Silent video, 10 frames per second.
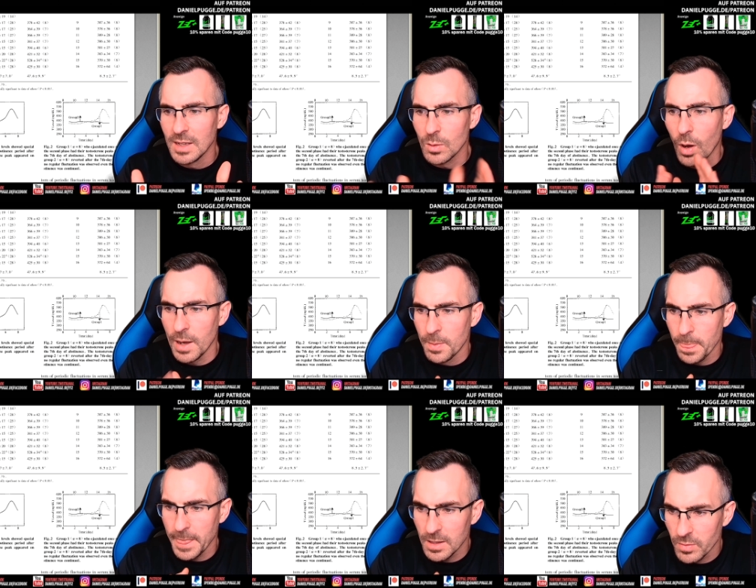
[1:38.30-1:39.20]
Ja,
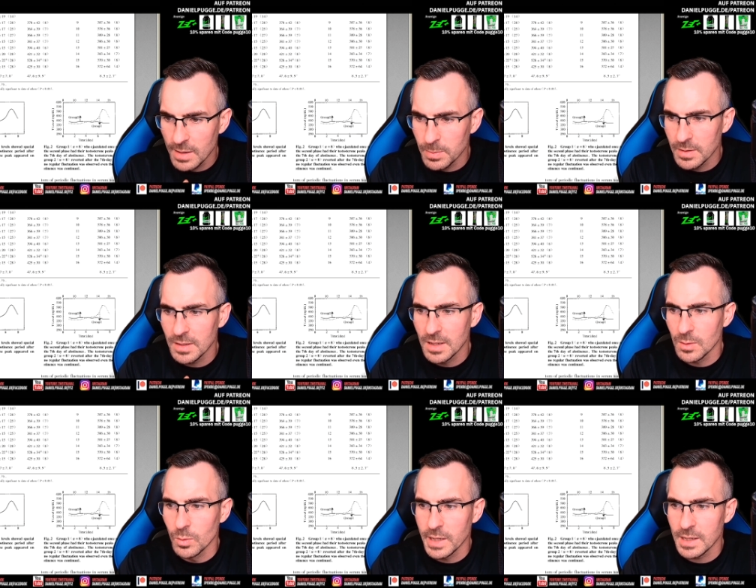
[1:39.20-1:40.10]
Jetzt fragt man sich
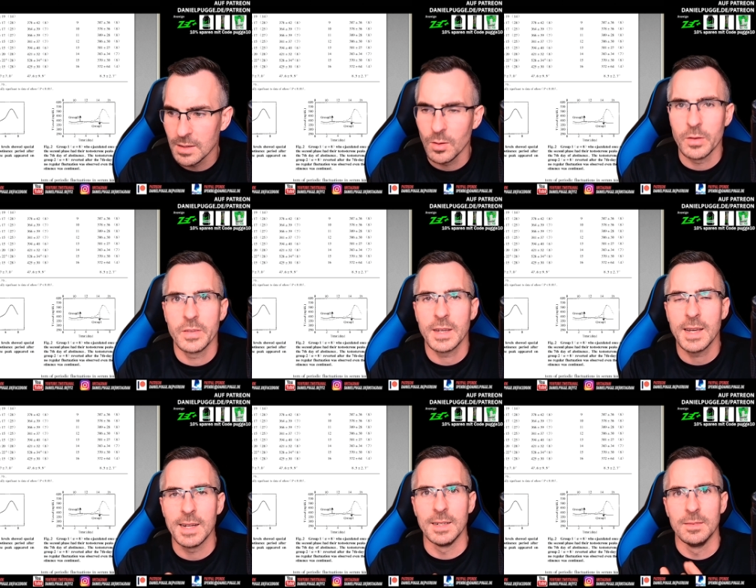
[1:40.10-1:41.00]
natürlich, ja, ist ja
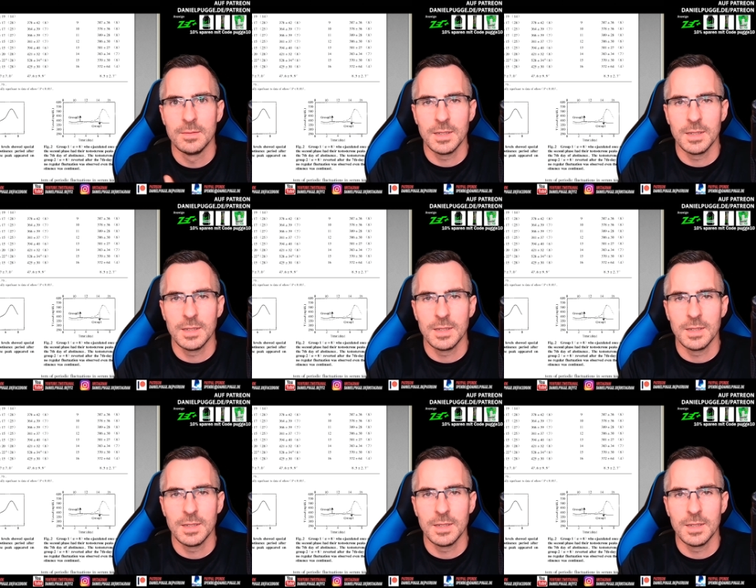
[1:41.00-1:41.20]
geil.